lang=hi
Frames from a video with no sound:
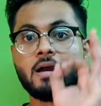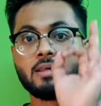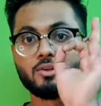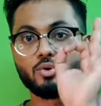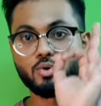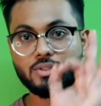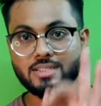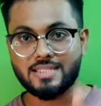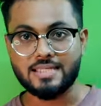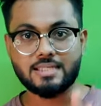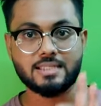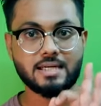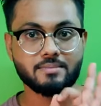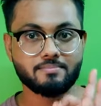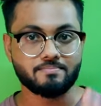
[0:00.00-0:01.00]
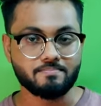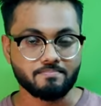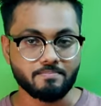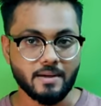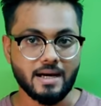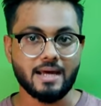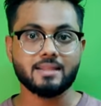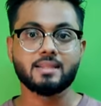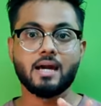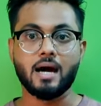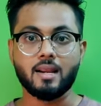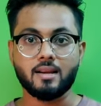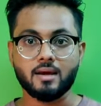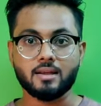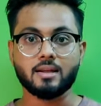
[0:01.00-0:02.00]
तो उस चीज का बड़ा
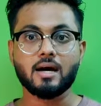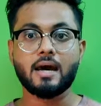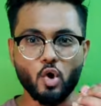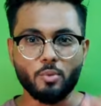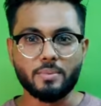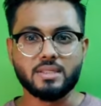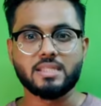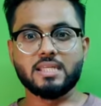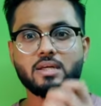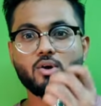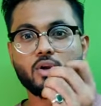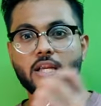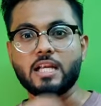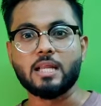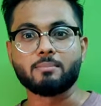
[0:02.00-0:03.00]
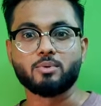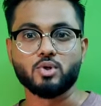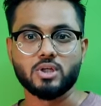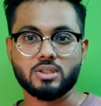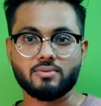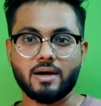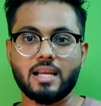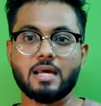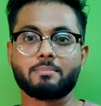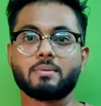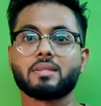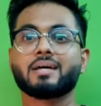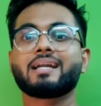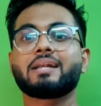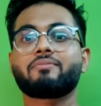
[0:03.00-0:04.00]
ध्यान रखना ओबीसी और ईडब्ल्यू e वाले
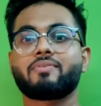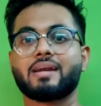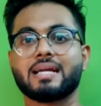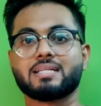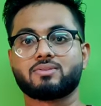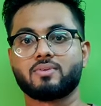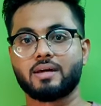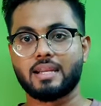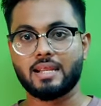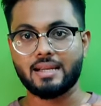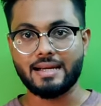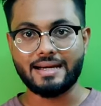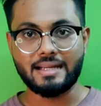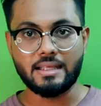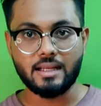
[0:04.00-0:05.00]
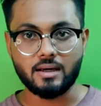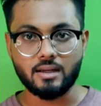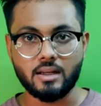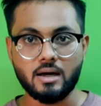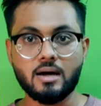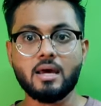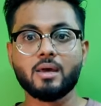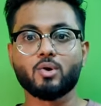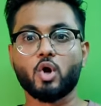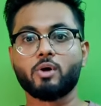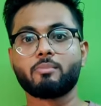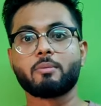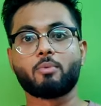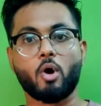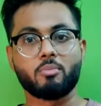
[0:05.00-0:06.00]
अपने सर्टिफिकेट्स वगैरह रेडी रखना
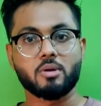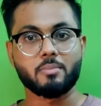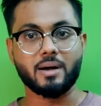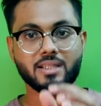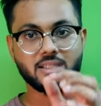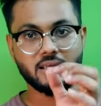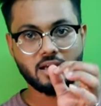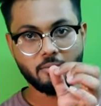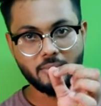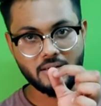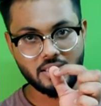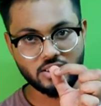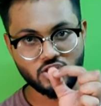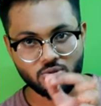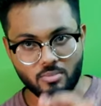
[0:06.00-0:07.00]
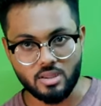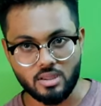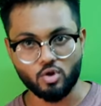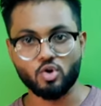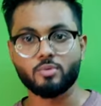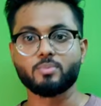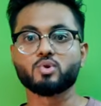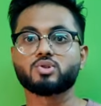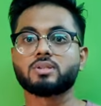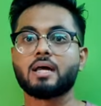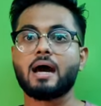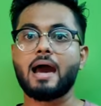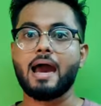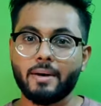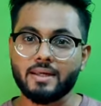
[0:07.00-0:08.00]
कोई भी प्रॉब्लम आती है कमेंट सेक्शन में जरूर
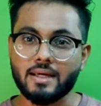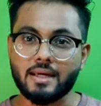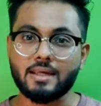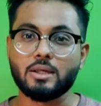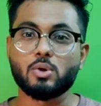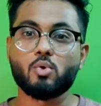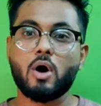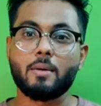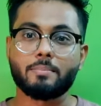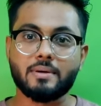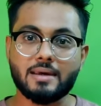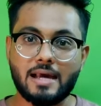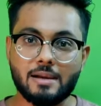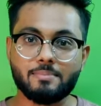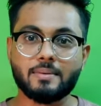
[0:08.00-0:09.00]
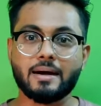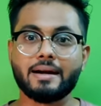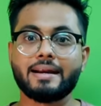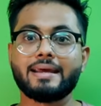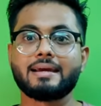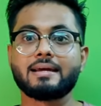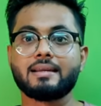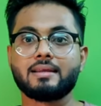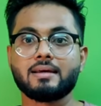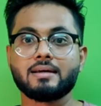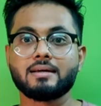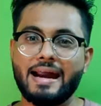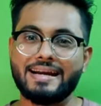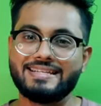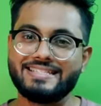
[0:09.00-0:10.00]
पूछना मैं यही हूँ आपकी हेल्प करने के लिए
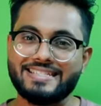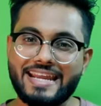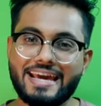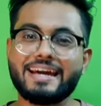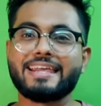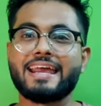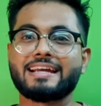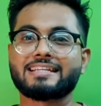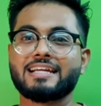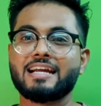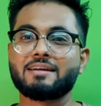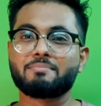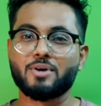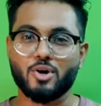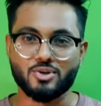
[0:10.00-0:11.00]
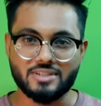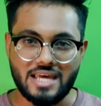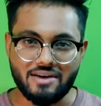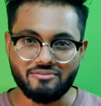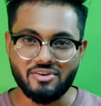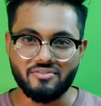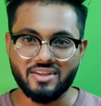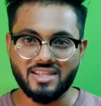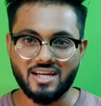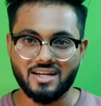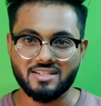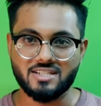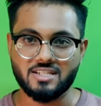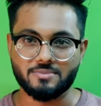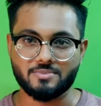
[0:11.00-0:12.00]
एंड स्टे कनेक्टेड बिकॉज एवरी
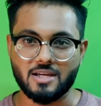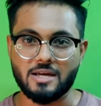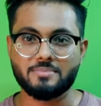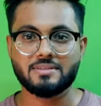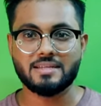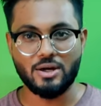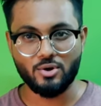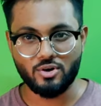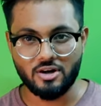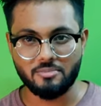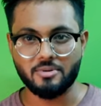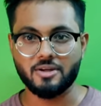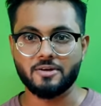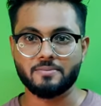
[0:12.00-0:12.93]
विद्यार्थी सब्सक्राइब्स एडुकवरी